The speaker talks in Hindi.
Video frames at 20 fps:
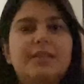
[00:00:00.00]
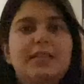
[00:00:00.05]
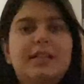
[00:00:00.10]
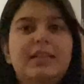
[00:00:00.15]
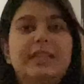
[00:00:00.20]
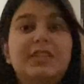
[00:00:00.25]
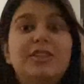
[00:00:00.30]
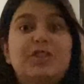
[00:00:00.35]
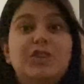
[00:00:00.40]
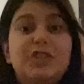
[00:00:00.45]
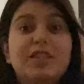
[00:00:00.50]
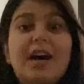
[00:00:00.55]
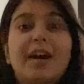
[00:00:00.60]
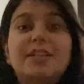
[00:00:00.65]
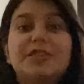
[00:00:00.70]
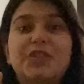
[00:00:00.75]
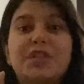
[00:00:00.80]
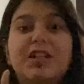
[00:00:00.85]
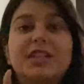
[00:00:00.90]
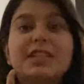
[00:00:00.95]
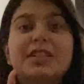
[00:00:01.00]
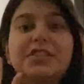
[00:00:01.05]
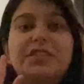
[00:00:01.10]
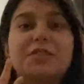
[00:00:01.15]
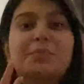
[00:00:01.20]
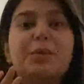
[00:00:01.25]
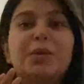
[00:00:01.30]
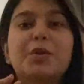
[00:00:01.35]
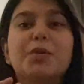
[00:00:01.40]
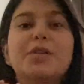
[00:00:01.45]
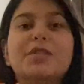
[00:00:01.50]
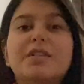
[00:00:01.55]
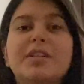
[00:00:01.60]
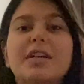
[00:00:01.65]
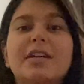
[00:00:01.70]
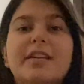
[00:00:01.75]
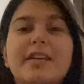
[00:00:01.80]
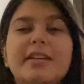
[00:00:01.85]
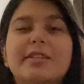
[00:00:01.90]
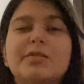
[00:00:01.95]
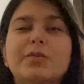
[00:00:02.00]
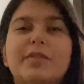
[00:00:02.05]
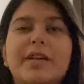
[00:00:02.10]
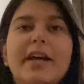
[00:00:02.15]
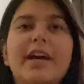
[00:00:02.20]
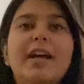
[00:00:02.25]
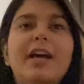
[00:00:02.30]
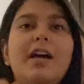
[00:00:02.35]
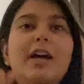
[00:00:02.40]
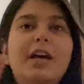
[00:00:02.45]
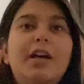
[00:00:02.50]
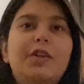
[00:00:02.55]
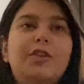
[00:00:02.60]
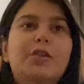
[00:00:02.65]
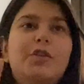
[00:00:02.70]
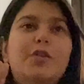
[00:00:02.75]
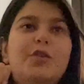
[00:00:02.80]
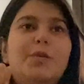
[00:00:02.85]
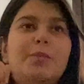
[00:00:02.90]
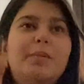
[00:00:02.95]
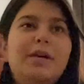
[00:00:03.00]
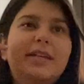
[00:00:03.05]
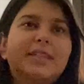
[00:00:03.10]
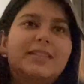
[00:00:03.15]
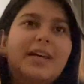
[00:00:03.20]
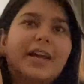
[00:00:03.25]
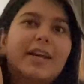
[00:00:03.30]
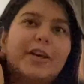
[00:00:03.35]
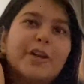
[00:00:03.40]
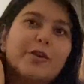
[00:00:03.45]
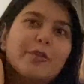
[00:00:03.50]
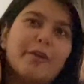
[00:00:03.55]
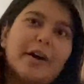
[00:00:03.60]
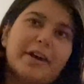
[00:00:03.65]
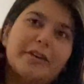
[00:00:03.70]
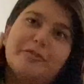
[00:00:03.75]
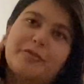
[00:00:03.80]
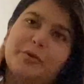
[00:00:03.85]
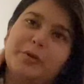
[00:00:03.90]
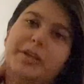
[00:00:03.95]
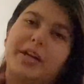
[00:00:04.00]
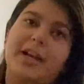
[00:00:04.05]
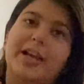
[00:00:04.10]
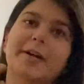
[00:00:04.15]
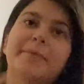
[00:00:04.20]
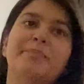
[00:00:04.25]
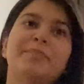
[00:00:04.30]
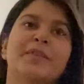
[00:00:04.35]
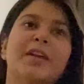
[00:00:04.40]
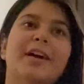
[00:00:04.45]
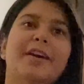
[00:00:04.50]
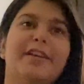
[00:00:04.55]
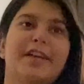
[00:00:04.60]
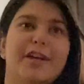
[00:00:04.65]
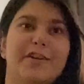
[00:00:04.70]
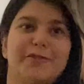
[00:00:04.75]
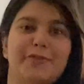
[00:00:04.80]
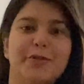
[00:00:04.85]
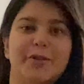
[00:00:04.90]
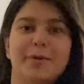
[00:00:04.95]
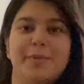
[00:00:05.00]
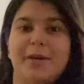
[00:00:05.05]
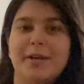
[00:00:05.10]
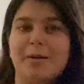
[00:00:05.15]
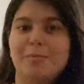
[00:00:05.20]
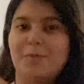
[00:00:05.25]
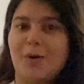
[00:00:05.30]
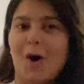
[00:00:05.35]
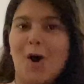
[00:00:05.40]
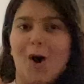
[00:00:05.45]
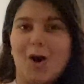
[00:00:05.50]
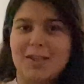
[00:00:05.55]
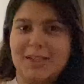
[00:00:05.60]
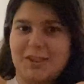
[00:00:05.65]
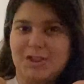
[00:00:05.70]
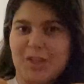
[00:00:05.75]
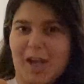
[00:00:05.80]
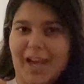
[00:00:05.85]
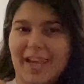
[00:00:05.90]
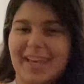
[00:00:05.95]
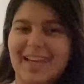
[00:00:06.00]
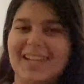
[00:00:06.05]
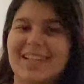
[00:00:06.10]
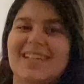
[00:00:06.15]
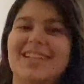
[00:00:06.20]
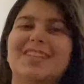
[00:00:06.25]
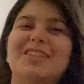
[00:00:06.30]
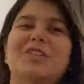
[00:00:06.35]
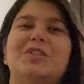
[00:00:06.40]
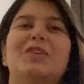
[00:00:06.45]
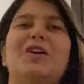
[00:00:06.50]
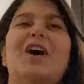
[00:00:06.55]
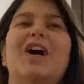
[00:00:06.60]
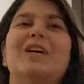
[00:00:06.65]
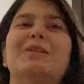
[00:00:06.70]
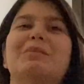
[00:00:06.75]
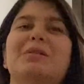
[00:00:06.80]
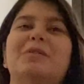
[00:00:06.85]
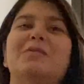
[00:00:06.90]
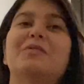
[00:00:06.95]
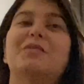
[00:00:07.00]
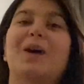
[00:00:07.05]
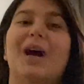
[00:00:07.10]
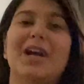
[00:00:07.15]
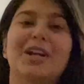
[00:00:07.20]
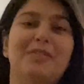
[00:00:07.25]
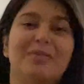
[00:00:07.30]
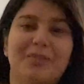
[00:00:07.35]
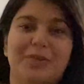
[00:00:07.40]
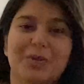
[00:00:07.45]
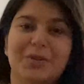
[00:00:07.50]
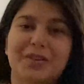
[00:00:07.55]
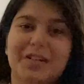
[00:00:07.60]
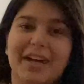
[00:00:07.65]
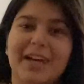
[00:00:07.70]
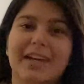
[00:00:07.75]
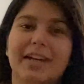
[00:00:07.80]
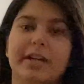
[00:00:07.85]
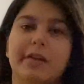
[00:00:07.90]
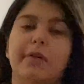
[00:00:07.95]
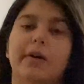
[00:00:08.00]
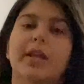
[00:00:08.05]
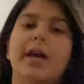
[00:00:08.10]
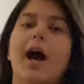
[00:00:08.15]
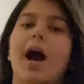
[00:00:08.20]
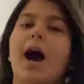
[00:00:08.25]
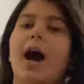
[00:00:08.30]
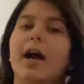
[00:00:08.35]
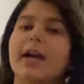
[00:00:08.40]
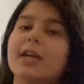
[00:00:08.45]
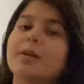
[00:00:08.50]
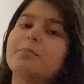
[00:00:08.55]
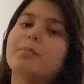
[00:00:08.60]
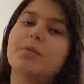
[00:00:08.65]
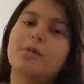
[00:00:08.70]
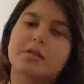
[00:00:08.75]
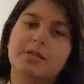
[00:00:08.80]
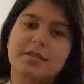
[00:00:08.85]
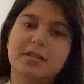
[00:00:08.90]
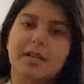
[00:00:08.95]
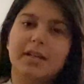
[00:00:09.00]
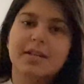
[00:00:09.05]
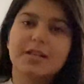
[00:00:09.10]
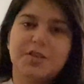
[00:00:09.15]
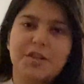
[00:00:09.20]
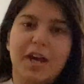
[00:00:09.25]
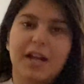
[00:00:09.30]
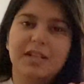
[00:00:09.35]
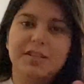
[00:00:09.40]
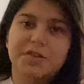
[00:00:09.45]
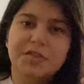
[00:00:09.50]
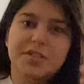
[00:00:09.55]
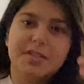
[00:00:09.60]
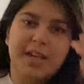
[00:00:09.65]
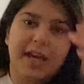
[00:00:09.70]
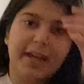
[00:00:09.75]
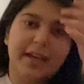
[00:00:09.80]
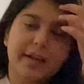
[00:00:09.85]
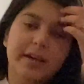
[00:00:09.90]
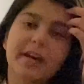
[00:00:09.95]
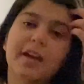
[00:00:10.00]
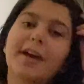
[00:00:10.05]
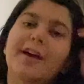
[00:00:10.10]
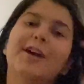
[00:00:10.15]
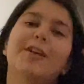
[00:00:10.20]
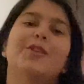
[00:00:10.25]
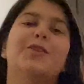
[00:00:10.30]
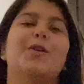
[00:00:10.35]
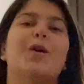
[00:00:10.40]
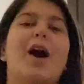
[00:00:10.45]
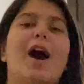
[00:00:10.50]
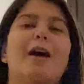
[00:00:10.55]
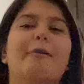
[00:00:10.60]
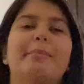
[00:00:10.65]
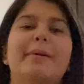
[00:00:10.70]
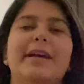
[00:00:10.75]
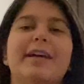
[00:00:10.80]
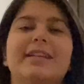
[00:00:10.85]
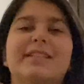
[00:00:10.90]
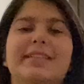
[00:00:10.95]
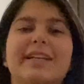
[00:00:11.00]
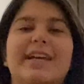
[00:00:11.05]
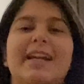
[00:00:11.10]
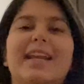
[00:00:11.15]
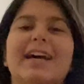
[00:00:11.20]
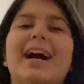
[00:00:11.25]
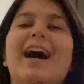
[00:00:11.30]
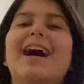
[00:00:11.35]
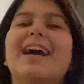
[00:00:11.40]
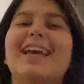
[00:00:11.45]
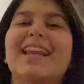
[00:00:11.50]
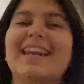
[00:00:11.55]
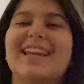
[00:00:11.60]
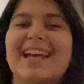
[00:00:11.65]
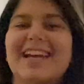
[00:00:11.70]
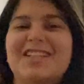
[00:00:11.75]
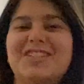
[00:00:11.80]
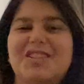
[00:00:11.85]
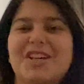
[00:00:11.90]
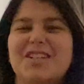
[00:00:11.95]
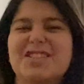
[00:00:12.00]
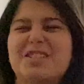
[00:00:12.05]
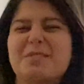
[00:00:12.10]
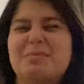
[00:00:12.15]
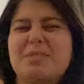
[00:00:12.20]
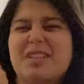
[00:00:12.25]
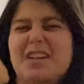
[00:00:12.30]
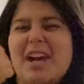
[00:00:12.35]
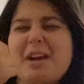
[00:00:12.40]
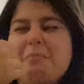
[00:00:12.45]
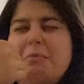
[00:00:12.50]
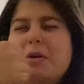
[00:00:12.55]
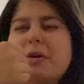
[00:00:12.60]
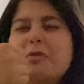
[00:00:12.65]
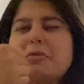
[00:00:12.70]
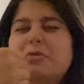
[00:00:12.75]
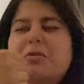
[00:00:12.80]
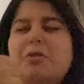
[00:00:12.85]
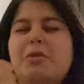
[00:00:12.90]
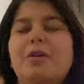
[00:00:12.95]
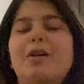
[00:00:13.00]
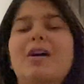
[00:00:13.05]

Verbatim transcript: लीची आजकल लीची मेरे को इतना क्रेज हो रहा है तो मैं एक्साइटेड हूँ वाइट फूड के लिए रेड फूड हमारा बहुत अच्छा गया था तो अब हम वाइट फूड ट्राई करने वाले आगे बहुत सारे चैलेंजेस आएंगे तो आप एक सेकेंड लगा के लाइक शेयर सब्सक्राइब कर दो